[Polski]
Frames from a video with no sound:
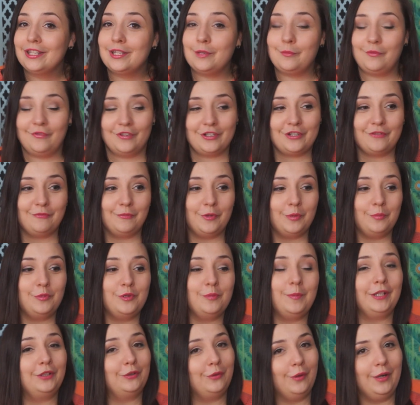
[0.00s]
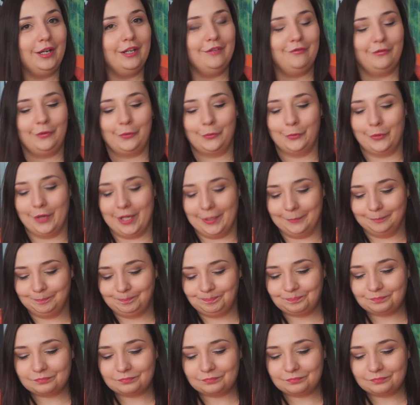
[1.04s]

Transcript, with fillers: Nie mówię, że w moim przypadku, ale w ogóle.